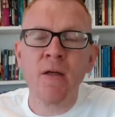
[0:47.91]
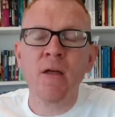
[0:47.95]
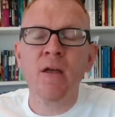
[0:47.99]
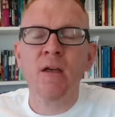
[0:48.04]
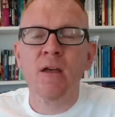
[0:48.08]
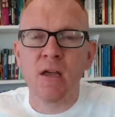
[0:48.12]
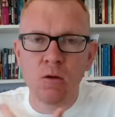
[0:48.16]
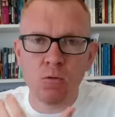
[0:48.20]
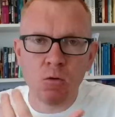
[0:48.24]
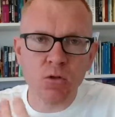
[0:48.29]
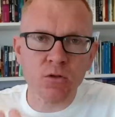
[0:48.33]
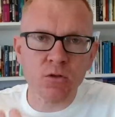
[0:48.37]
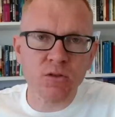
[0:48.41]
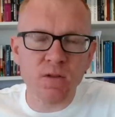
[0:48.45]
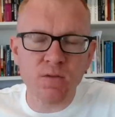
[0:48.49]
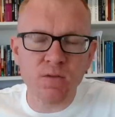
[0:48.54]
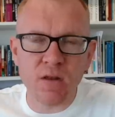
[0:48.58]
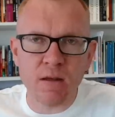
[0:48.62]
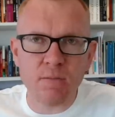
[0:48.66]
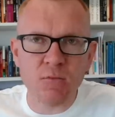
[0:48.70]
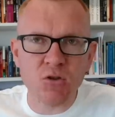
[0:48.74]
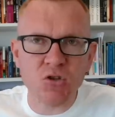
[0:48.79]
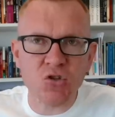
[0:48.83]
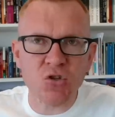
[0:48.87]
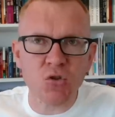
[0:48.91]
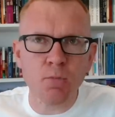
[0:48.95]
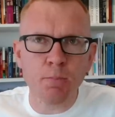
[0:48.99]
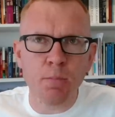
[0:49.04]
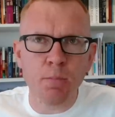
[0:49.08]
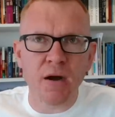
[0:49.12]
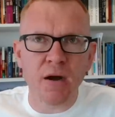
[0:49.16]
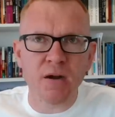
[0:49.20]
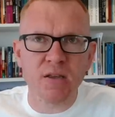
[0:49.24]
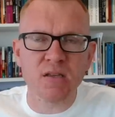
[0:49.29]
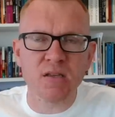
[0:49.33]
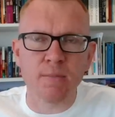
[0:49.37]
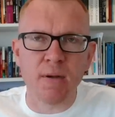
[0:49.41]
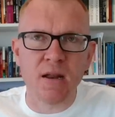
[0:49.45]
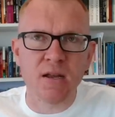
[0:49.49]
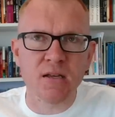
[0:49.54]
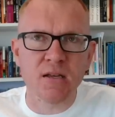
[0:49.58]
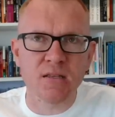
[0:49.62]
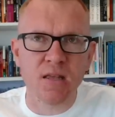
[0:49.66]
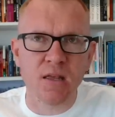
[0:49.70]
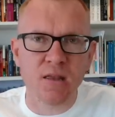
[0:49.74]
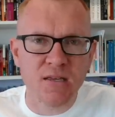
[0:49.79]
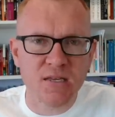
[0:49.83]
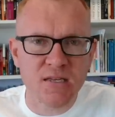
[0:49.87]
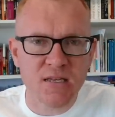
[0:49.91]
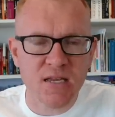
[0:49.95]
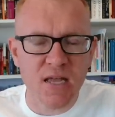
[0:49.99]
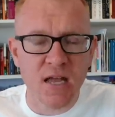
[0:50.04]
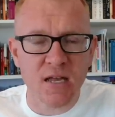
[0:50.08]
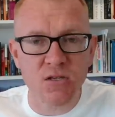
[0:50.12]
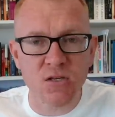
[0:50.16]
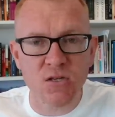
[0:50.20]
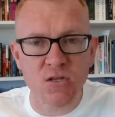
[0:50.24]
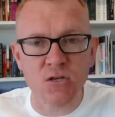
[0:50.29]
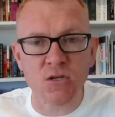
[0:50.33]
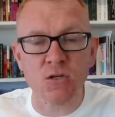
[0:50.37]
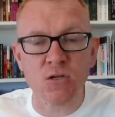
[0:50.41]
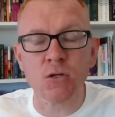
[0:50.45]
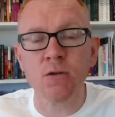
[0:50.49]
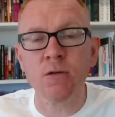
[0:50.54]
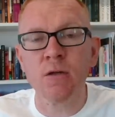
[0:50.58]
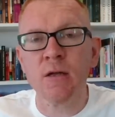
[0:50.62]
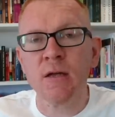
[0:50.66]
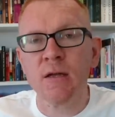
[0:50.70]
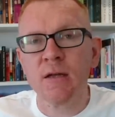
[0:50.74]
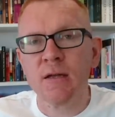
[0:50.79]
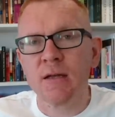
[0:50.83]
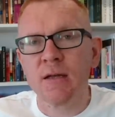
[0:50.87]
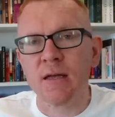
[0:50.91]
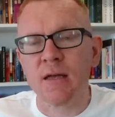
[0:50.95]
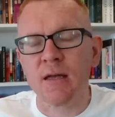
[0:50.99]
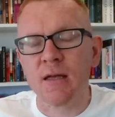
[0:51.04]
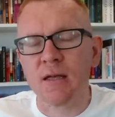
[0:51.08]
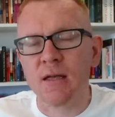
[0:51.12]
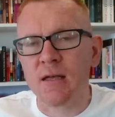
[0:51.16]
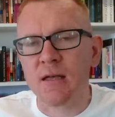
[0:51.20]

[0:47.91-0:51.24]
y luego tendremos un par de semanas de descanso eh,